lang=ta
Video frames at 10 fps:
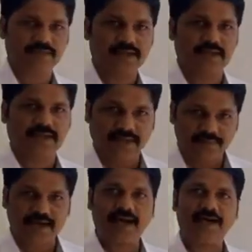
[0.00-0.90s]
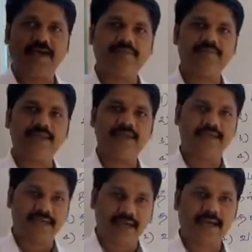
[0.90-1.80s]
கர்மகாண்டம்
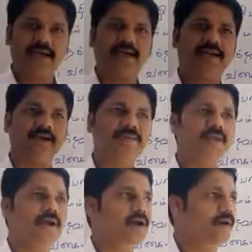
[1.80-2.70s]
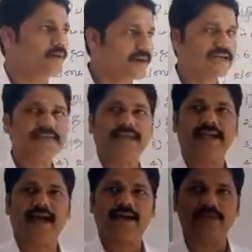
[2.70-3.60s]
ஞானகாண்டம் உபாசனை
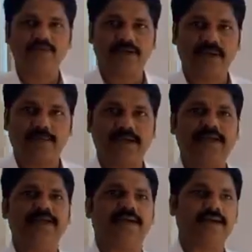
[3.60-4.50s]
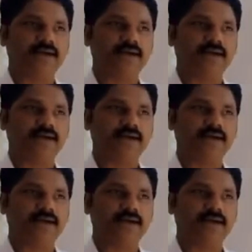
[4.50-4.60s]
காண்டம் என்று சொல்லப்படுகின்ற